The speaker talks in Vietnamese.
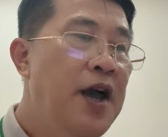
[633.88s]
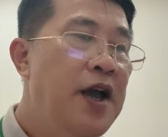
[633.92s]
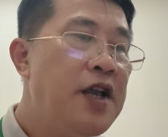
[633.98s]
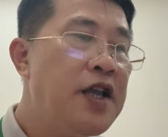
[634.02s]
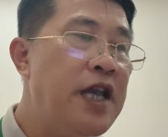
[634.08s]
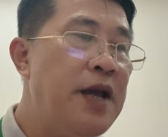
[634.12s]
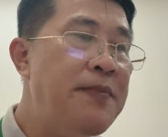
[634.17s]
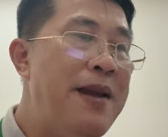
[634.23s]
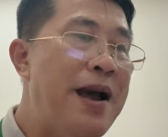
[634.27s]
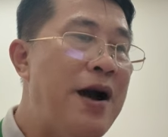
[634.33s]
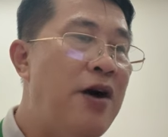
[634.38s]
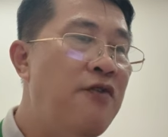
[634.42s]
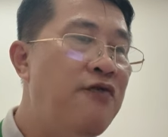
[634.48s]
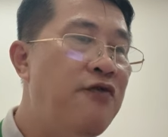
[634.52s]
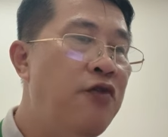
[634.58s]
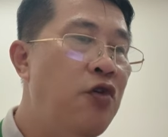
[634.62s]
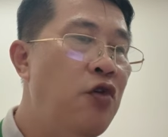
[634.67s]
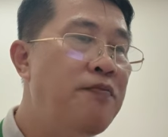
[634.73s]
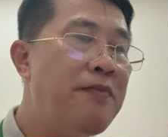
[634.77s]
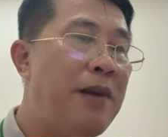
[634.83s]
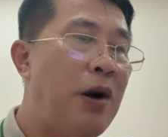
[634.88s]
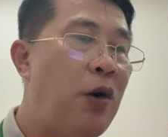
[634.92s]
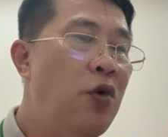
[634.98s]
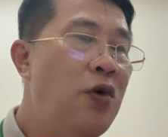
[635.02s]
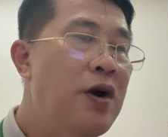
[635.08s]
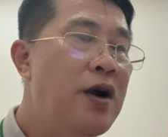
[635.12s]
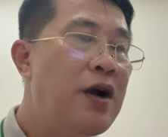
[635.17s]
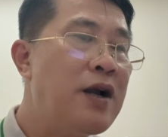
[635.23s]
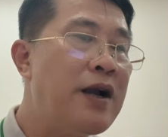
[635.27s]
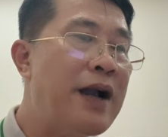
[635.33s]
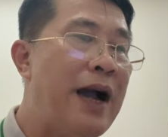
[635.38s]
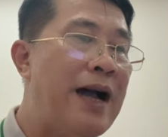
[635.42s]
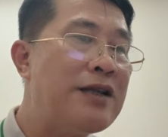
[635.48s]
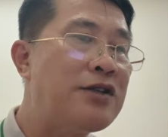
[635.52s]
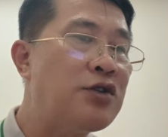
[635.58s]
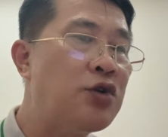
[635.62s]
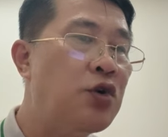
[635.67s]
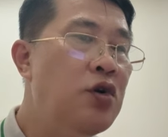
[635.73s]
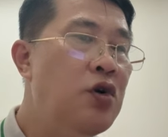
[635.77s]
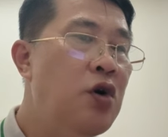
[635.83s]
Diệp nào phun máu ngã
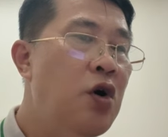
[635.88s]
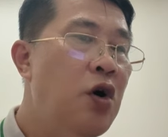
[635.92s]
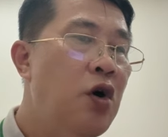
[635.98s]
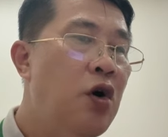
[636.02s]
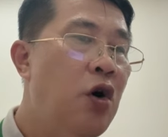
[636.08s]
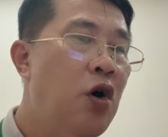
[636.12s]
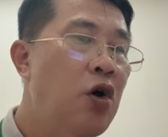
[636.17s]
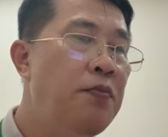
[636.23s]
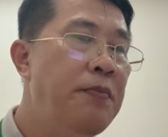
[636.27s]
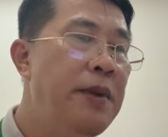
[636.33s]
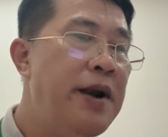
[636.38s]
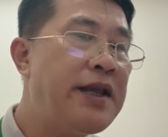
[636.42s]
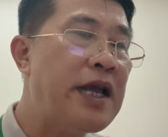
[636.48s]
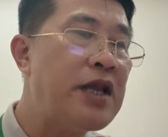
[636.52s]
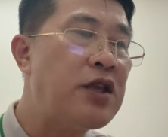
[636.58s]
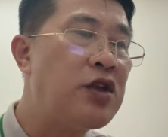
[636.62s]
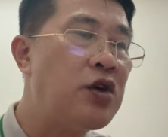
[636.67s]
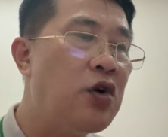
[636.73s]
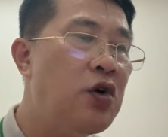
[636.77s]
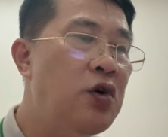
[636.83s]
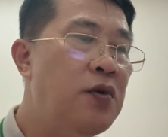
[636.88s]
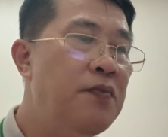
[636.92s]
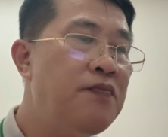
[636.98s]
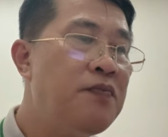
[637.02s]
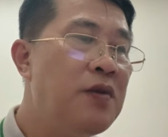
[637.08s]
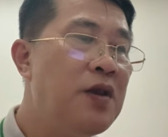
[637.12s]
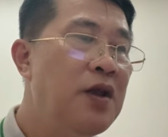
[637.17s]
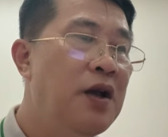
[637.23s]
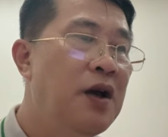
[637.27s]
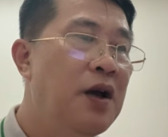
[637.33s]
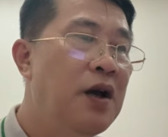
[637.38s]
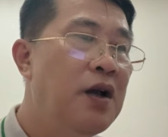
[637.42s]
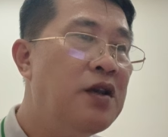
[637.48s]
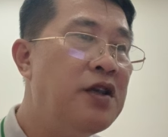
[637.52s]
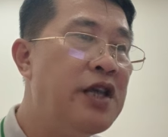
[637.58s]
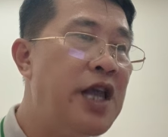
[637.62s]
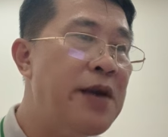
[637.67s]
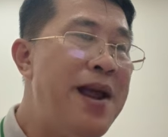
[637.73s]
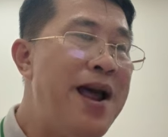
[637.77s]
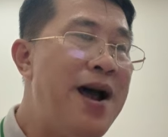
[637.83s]
xuống hôn mê tại chỗ
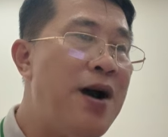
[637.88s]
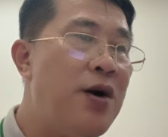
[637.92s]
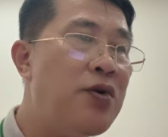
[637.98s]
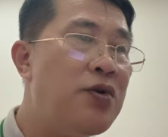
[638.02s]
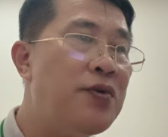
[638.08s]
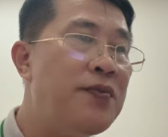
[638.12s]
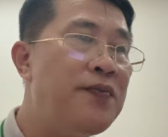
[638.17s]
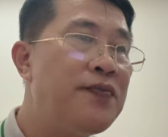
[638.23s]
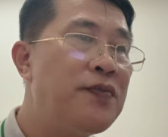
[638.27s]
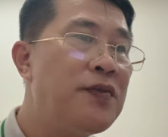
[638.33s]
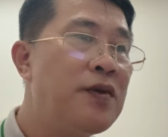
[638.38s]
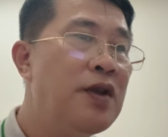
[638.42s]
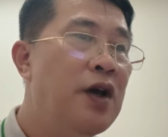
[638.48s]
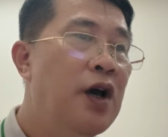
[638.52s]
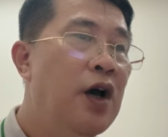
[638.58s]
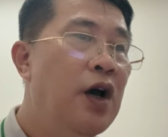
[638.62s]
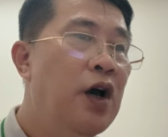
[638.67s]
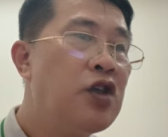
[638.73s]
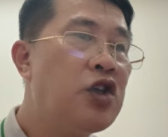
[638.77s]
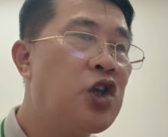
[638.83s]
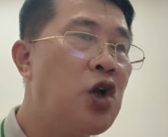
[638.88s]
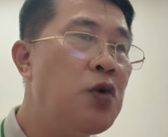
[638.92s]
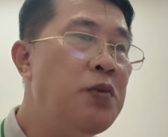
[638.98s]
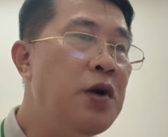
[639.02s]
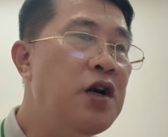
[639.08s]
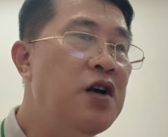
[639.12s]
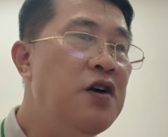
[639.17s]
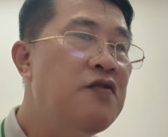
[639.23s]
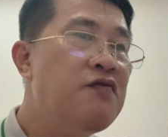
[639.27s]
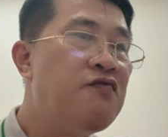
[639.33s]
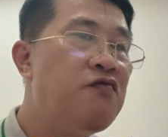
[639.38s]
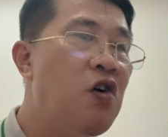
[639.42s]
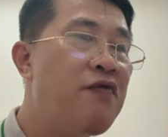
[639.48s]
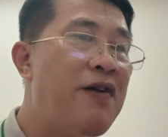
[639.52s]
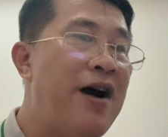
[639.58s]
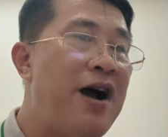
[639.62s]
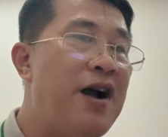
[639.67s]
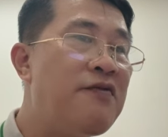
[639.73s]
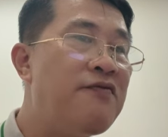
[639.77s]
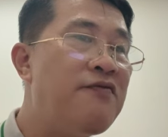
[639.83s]
Diệp nào chúng nữ vội
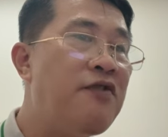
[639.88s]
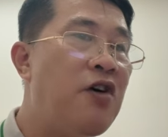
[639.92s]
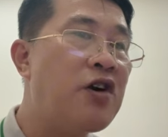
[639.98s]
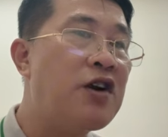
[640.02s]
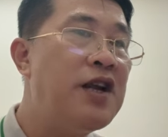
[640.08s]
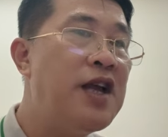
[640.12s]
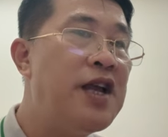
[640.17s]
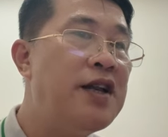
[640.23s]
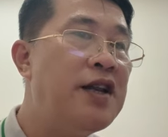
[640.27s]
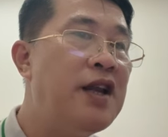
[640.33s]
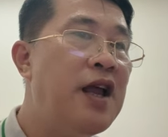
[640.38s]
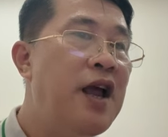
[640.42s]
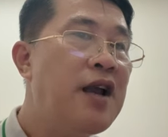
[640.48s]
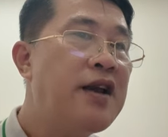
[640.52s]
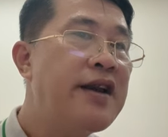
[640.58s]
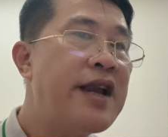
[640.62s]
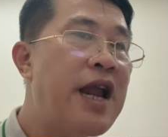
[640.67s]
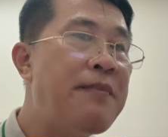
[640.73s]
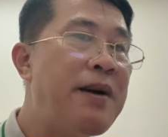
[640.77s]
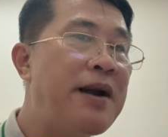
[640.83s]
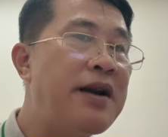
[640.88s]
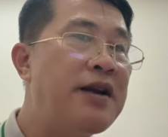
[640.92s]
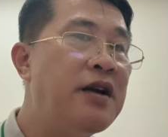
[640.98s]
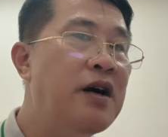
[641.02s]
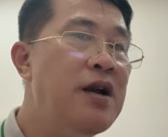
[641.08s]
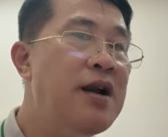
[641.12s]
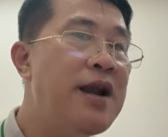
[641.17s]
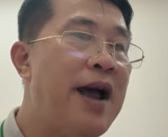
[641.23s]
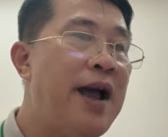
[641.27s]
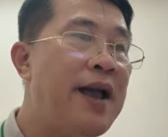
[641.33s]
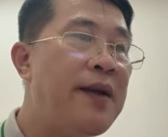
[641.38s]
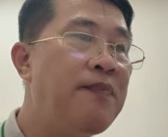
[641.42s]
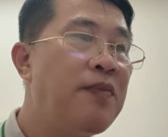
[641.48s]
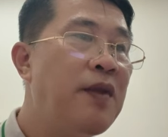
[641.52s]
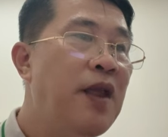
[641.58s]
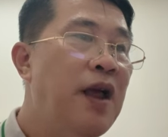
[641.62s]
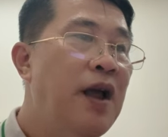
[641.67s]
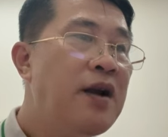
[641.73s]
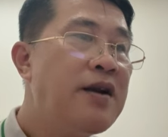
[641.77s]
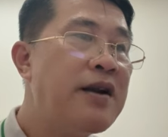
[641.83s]
vàng vọt lên đem anh đỡ lại
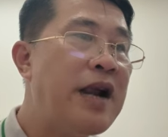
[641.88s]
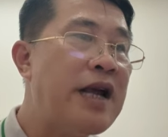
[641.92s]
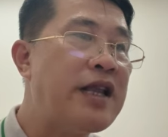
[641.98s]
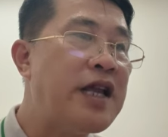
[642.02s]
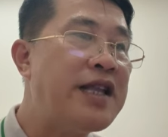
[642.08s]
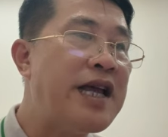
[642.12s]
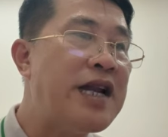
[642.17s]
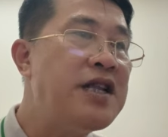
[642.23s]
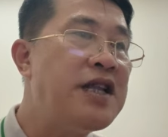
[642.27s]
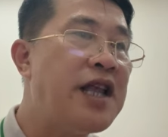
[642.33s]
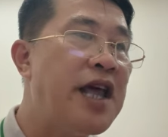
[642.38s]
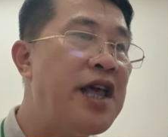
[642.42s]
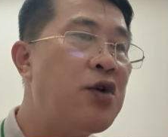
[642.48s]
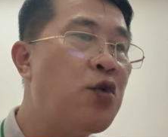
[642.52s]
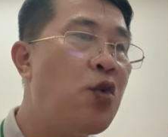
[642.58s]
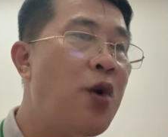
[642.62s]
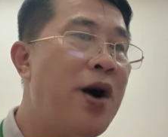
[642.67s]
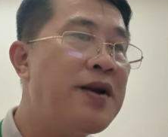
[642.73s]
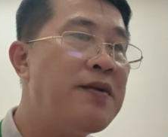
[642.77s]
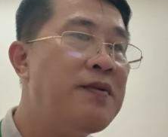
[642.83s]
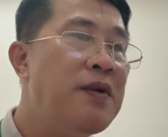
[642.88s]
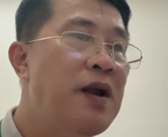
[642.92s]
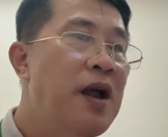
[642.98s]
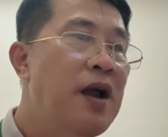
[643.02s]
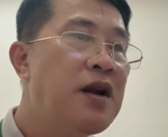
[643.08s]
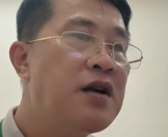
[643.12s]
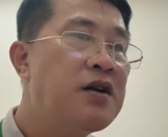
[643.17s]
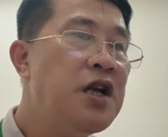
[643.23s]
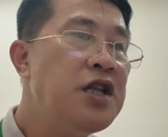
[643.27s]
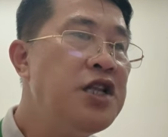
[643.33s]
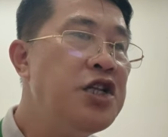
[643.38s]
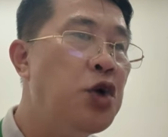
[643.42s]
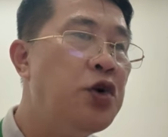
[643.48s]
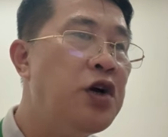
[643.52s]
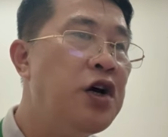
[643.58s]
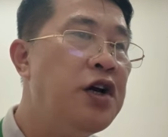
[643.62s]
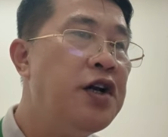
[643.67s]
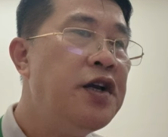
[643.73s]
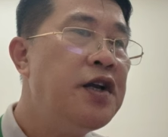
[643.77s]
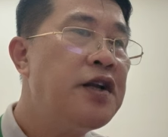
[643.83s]
đã thấy thánh thể quan rất nhiều
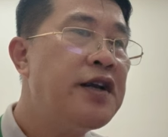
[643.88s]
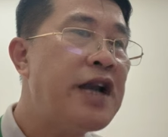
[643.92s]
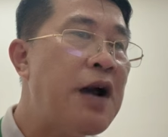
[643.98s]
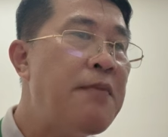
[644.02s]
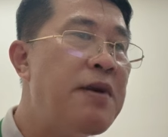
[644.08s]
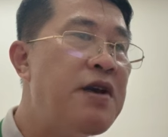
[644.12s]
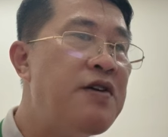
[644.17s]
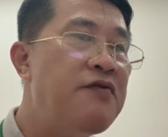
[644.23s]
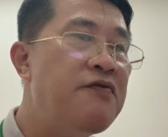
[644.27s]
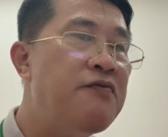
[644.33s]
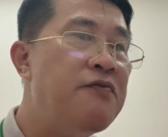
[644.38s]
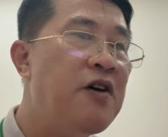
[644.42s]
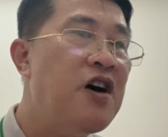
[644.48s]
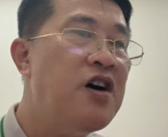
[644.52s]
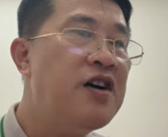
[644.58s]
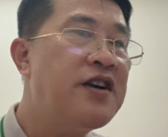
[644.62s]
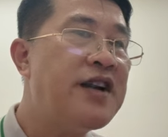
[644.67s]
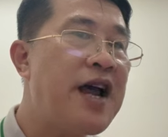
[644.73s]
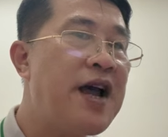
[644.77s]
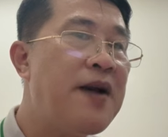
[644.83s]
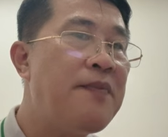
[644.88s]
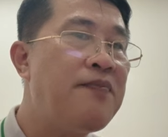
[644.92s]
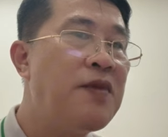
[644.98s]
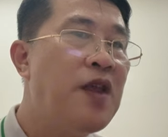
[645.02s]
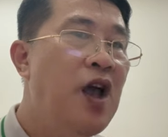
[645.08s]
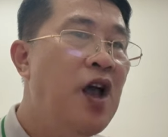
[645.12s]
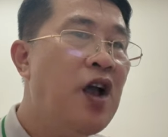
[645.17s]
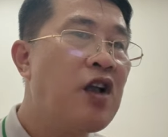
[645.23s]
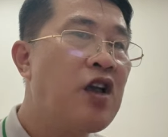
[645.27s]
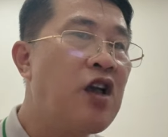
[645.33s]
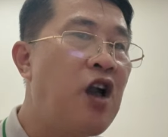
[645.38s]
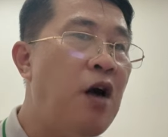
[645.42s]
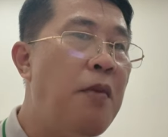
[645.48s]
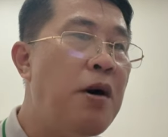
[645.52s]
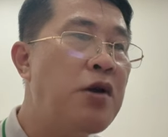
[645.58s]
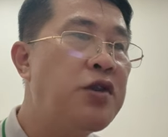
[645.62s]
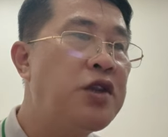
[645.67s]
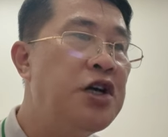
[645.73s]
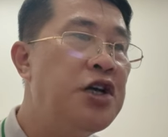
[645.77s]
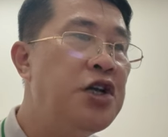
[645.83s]
nơi đã bị vỡ ra, có
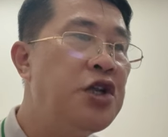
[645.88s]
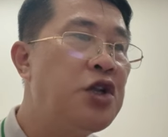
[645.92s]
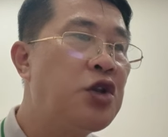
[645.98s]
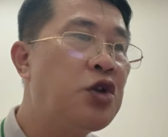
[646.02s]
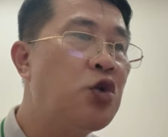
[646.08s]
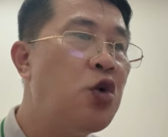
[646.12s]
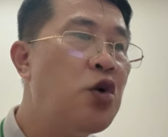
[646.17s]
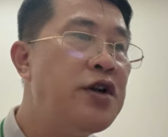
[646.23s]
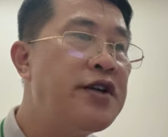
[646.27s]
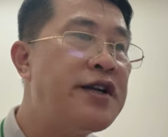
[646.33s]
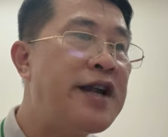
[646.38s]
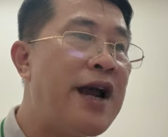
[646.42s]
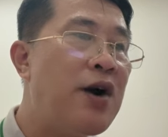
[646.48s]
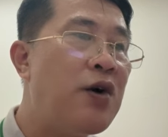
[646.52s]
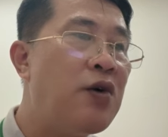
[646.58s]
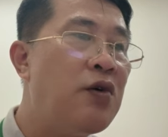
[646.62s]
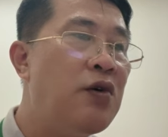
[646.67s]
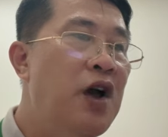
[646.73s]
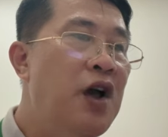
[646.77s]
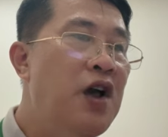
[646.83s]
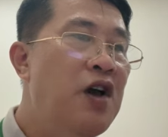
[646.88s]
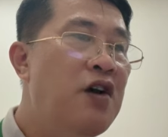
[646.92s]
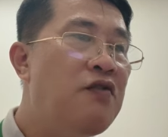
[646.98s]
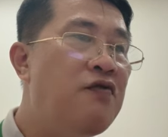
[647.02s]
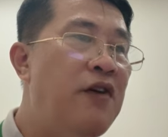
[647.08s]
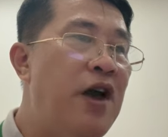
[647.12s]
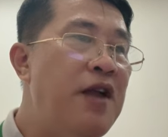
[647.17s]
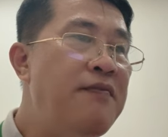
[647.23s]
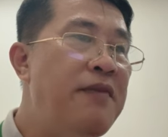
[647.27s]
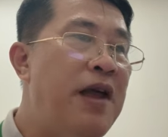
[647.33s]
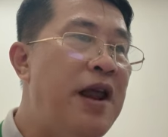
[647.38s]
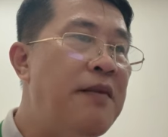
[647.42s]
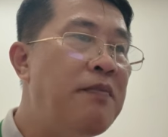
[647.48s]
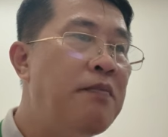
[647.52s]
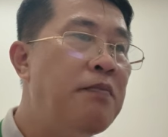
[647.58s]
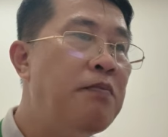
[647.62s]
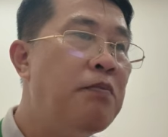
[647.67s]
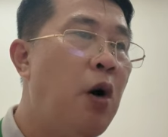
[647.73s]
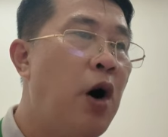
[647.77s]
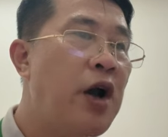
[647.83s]
máu tươi tuôn trào, vén đẹp
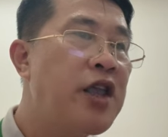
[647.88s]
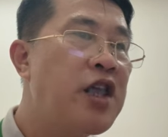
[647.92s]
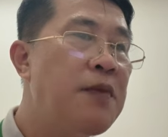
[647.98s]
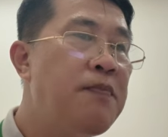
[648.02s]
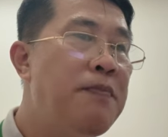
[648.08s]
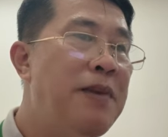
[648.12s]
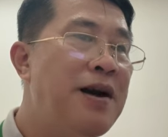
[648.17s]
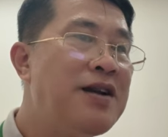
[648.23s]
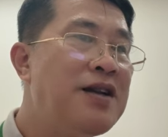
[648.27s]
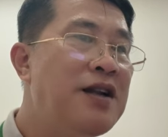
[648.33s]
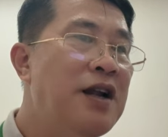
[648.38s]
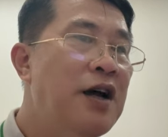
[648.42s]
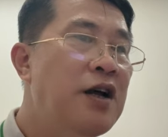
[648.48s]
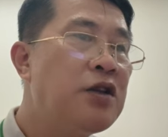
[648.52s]
một cái chớp bách.